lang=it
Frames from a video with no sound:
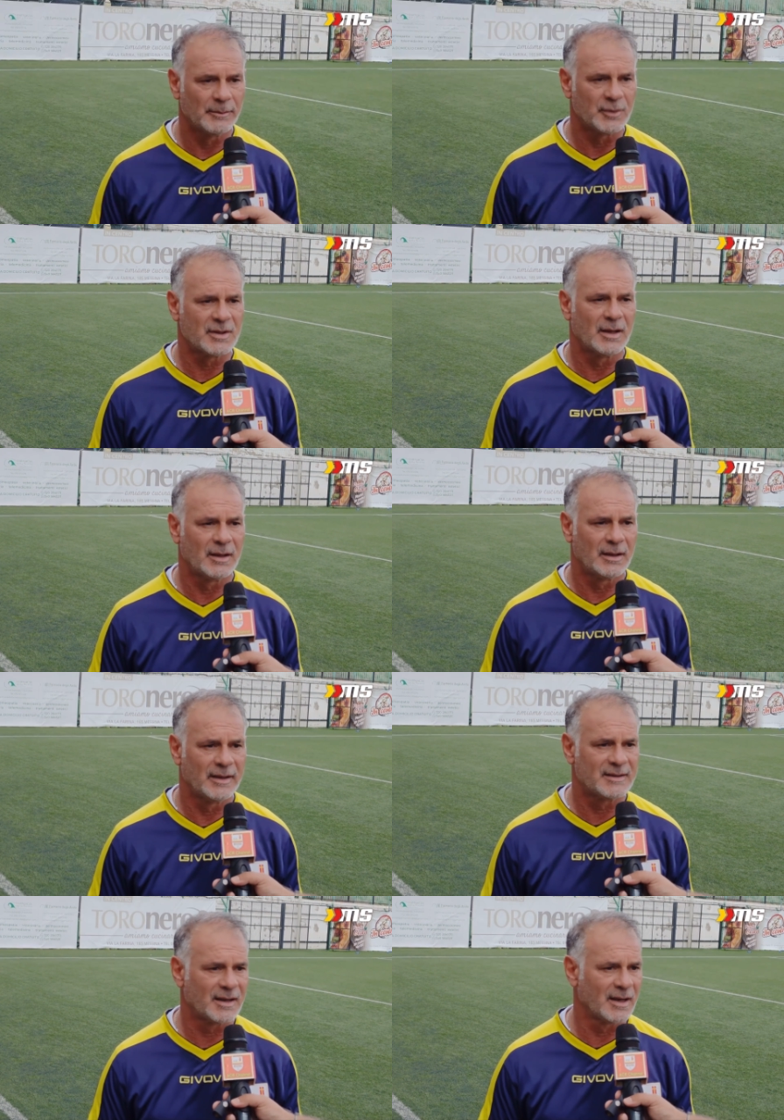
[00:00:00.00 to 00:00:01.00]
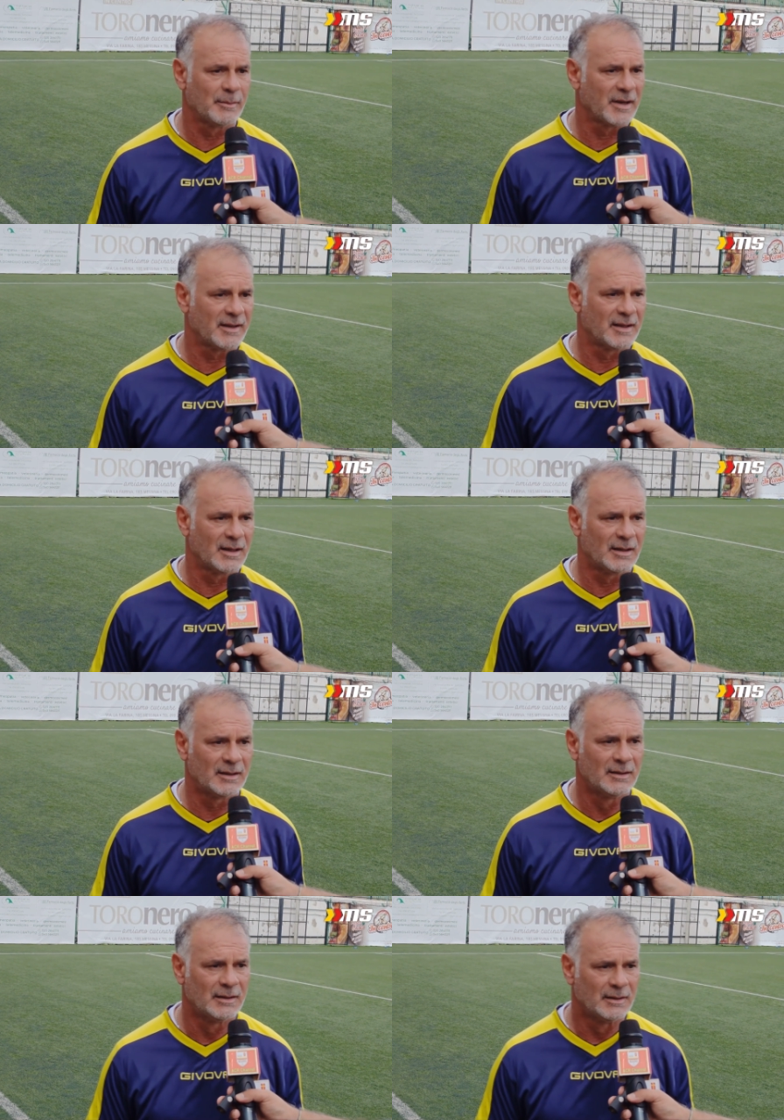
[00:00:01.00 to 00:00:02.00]
possa essere una
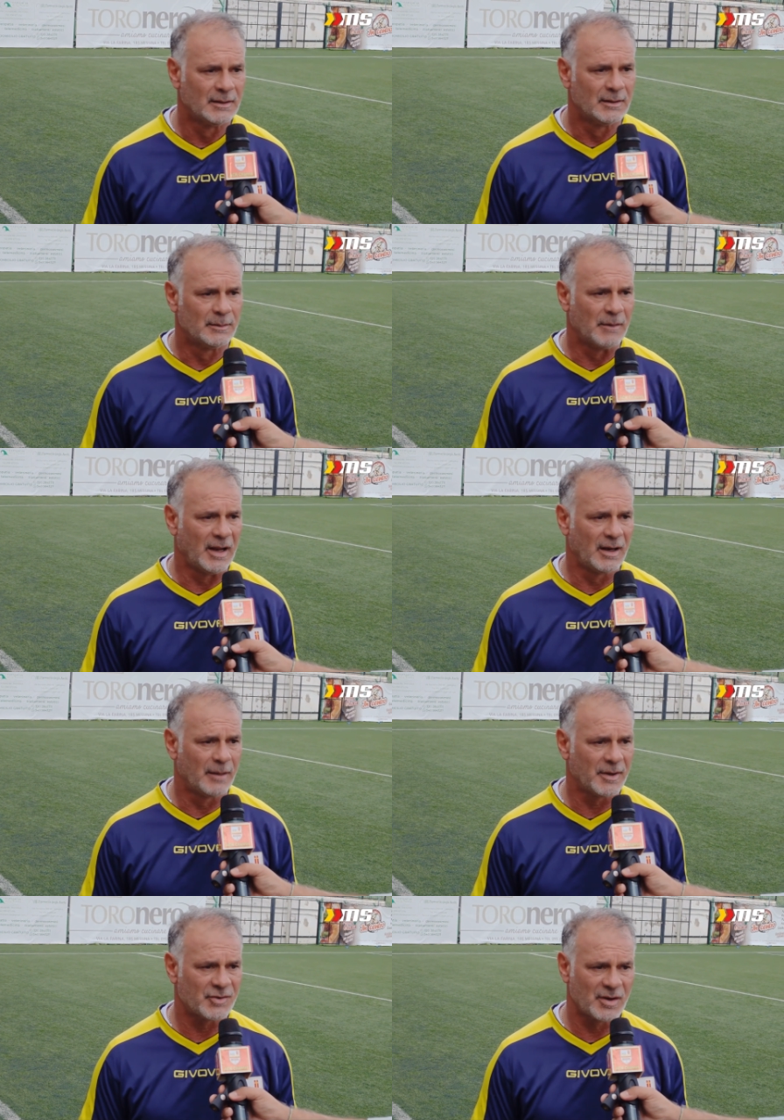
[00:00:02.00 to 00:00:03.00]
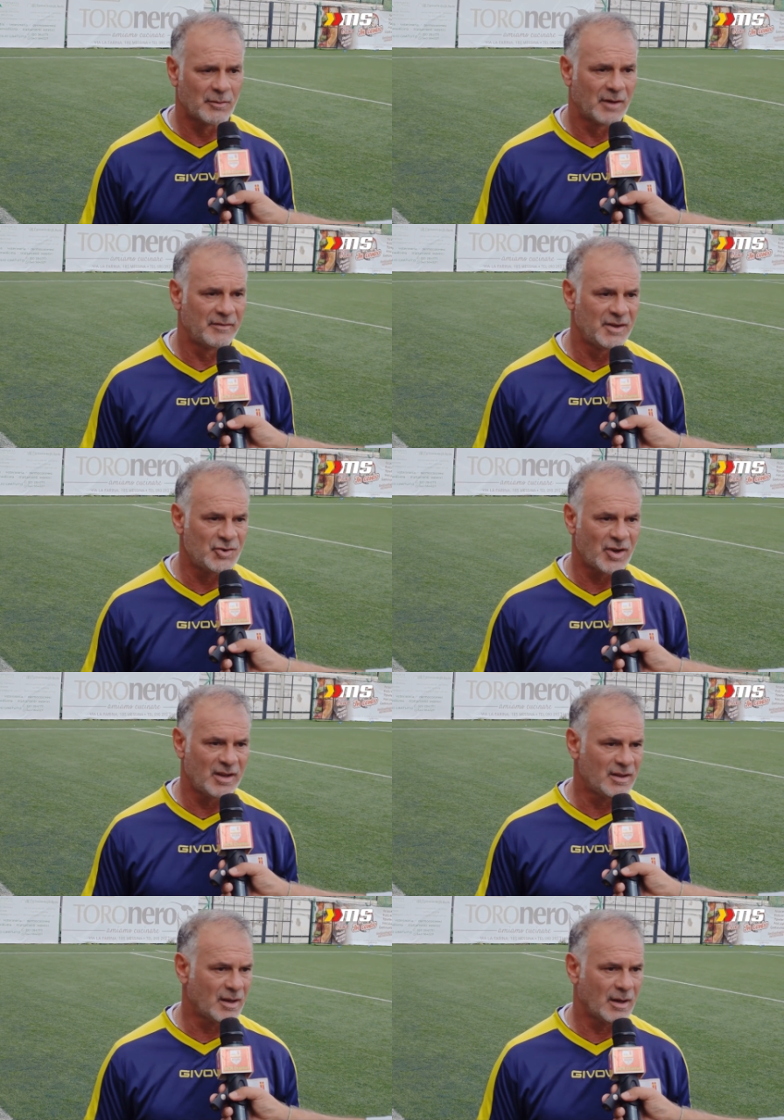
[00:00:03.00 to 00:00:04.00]
partita bella, piacevole,
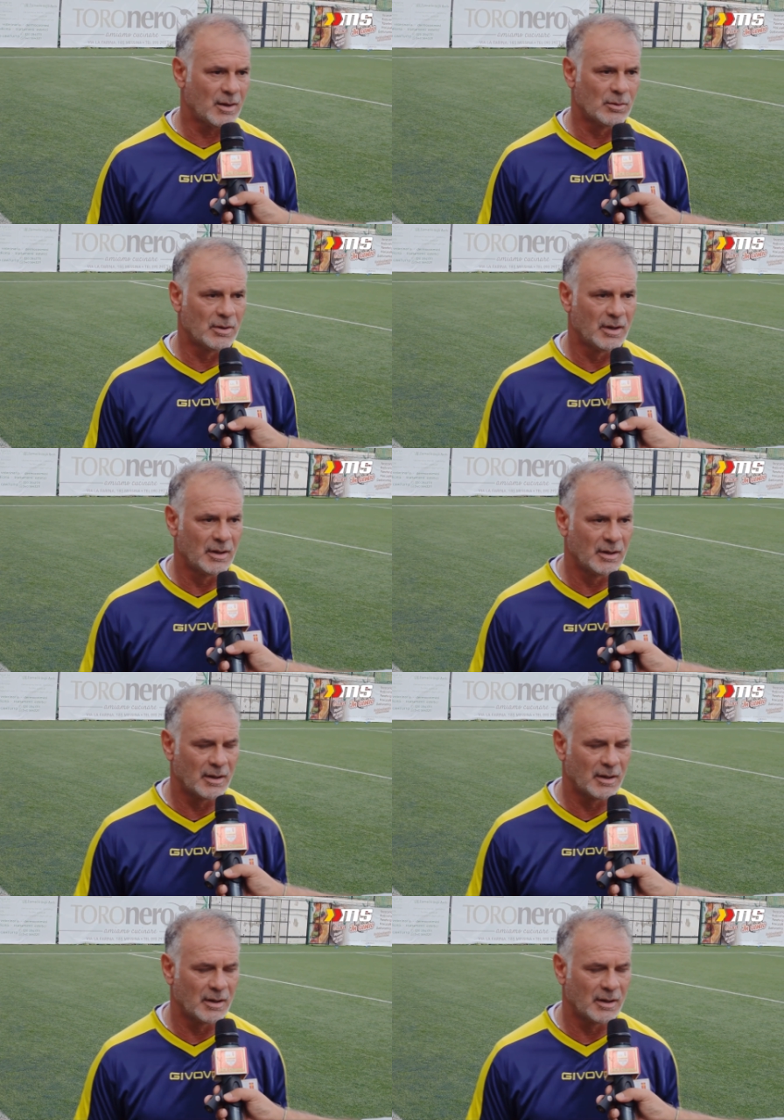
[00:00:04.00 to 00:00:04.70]
avvincente e con eh,